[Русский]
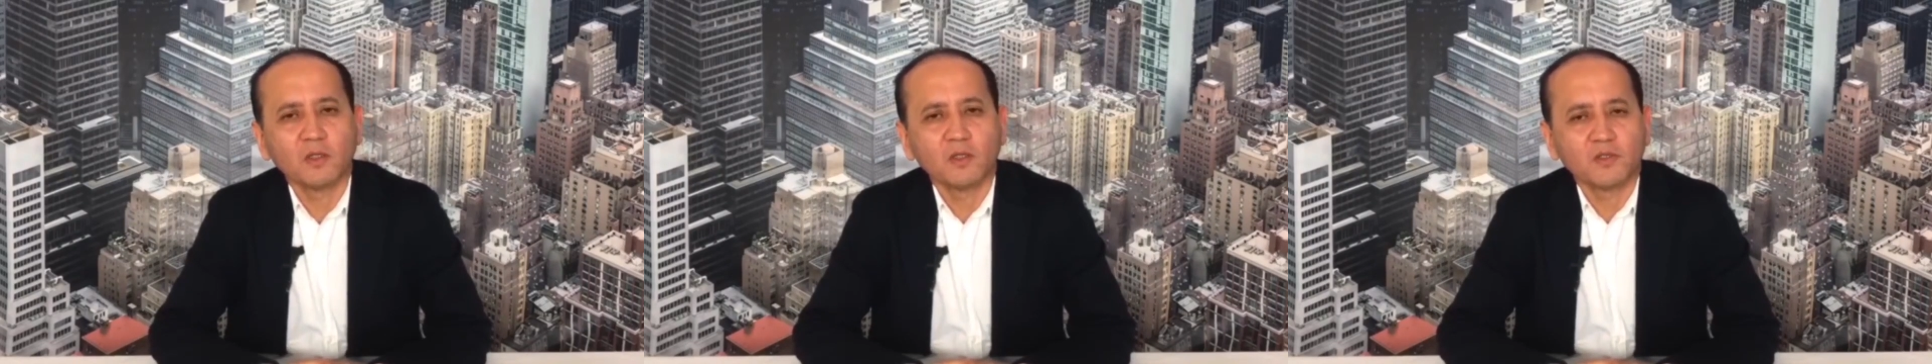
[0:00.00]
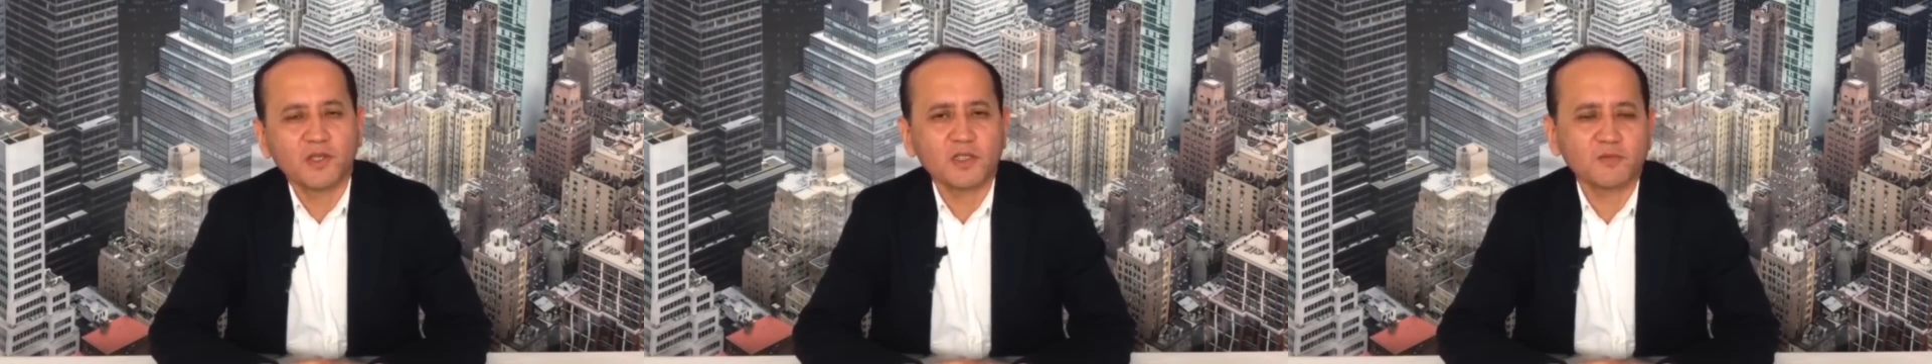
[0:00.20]

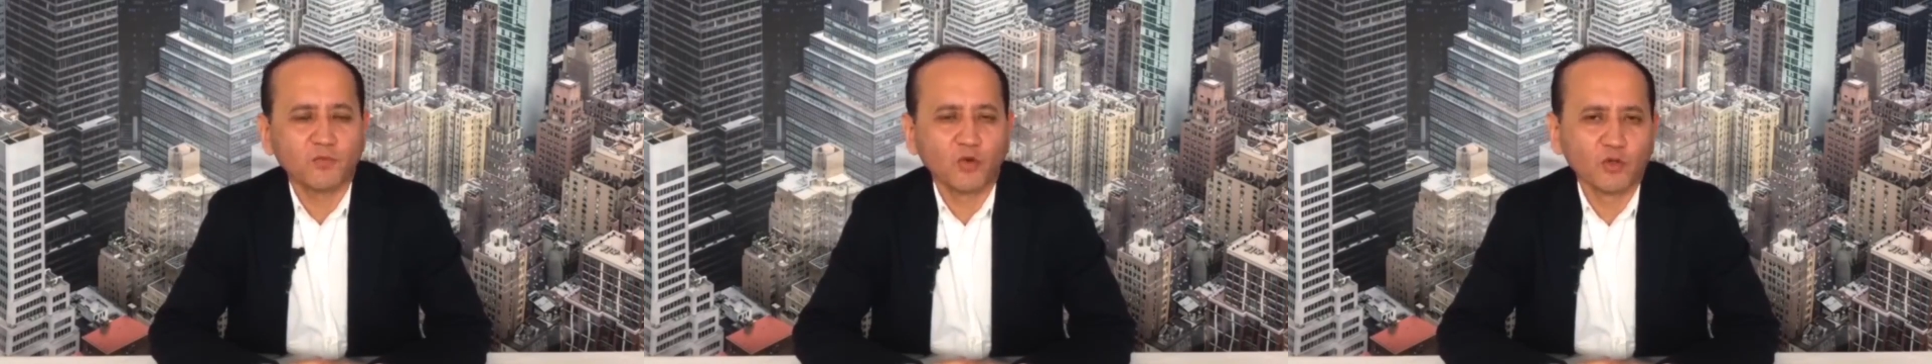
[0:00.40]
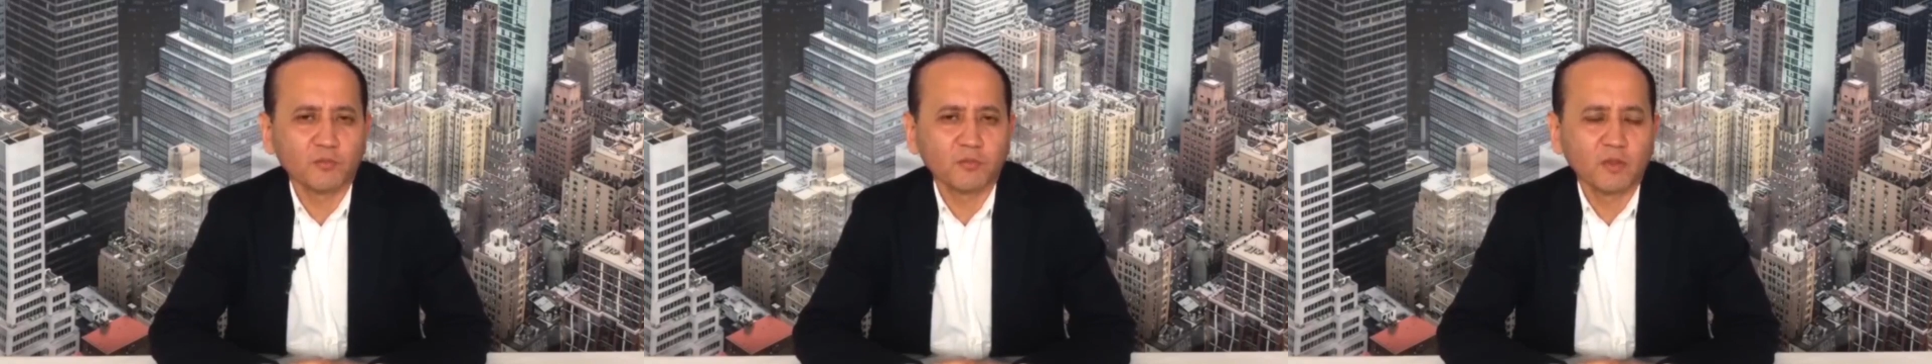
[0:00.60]
есть
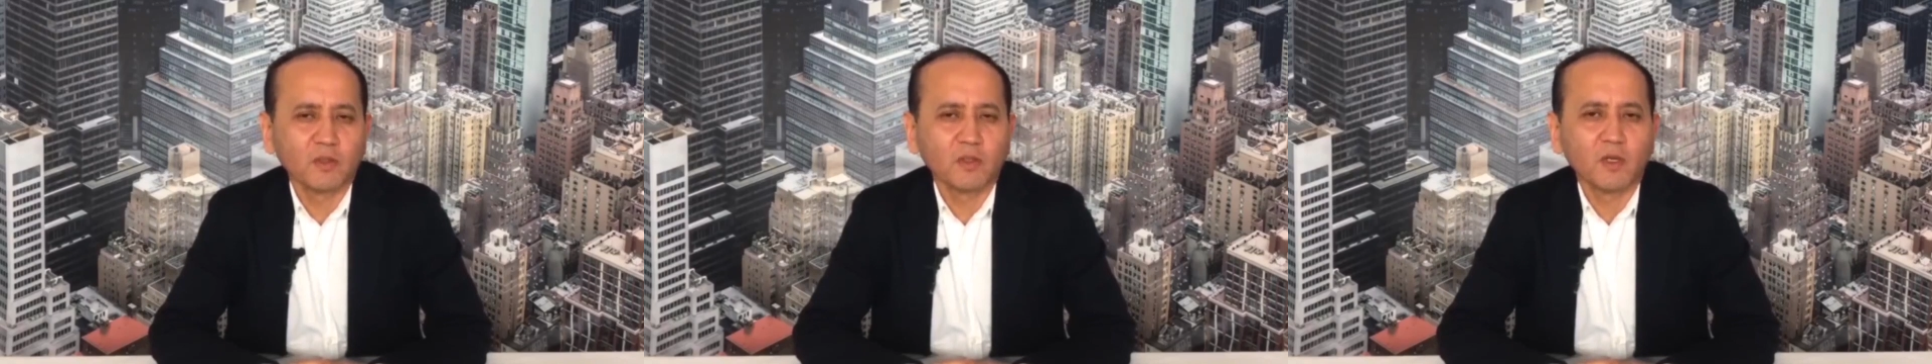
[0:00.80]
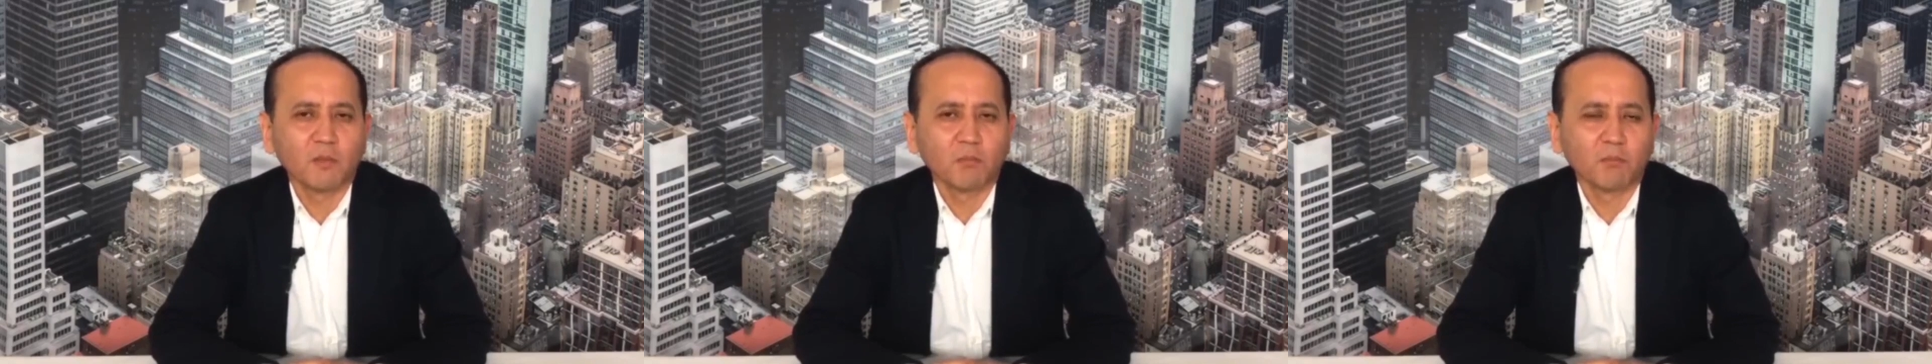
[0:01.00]
фонд
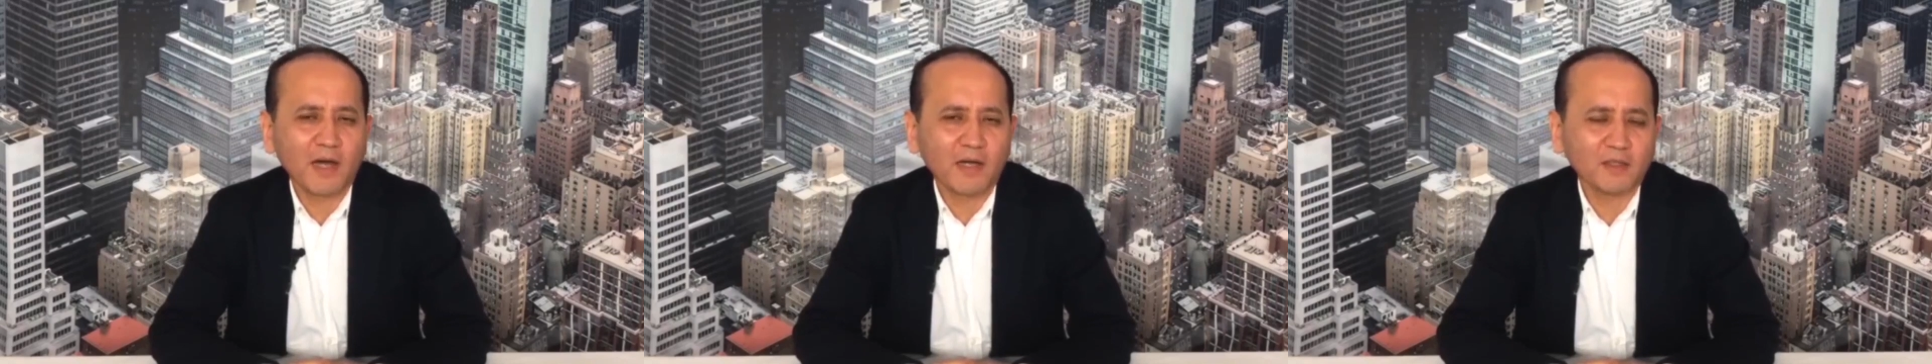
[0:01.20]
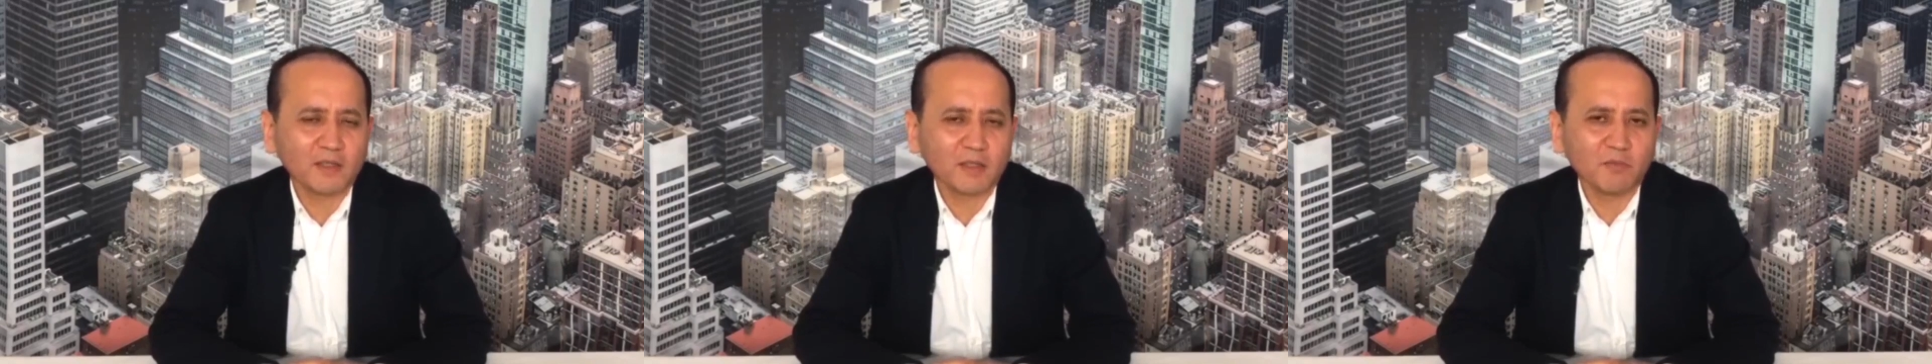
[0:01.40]

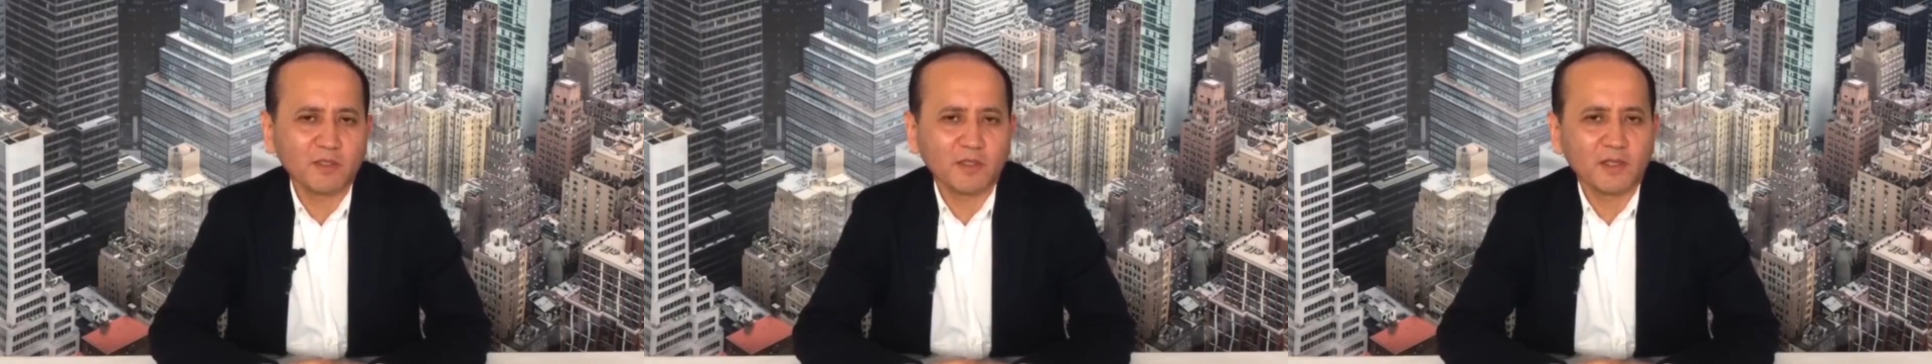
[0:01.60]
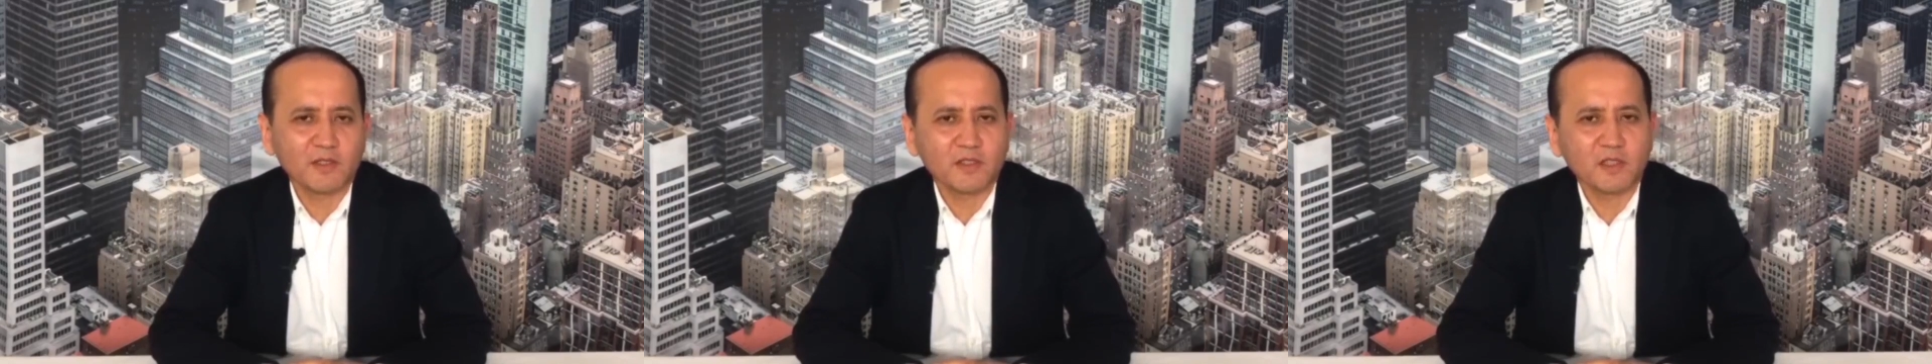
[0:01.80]
Барлока
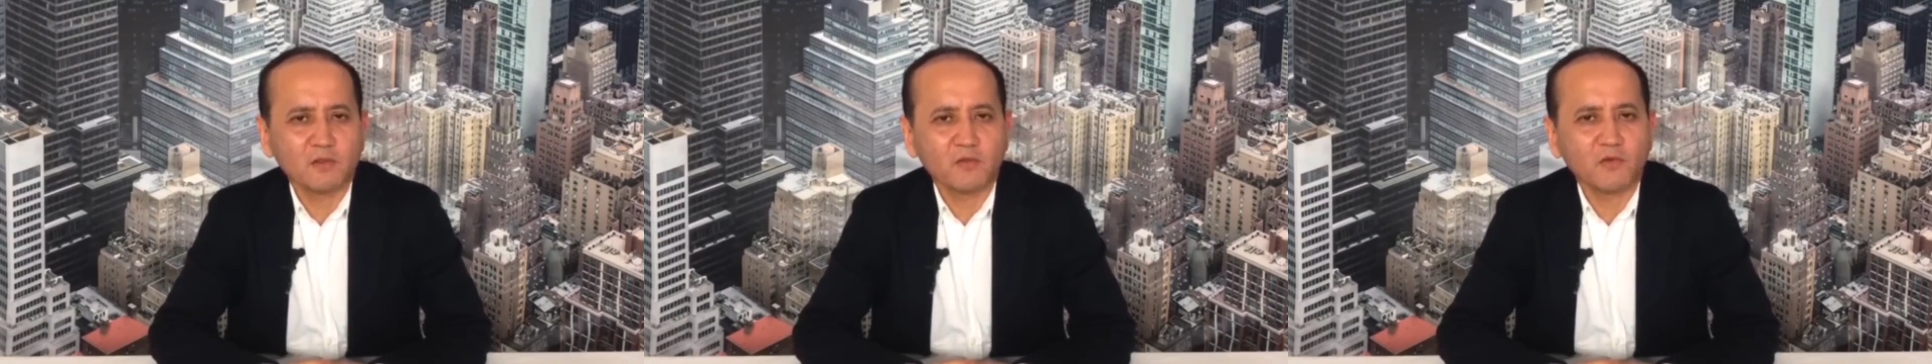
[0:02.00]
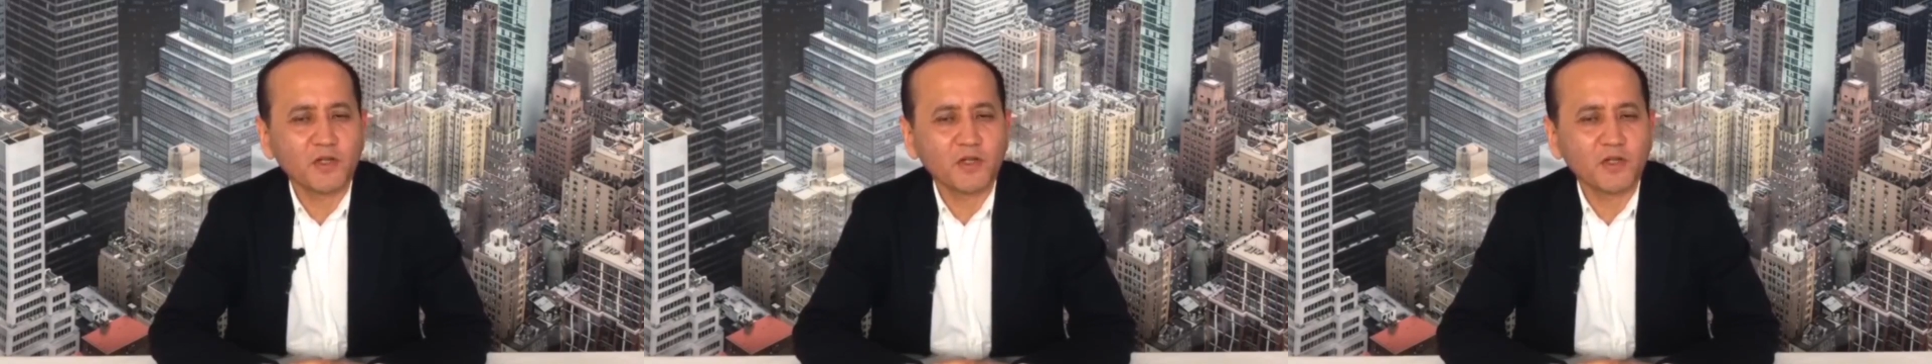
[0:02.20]
Мендегазиева,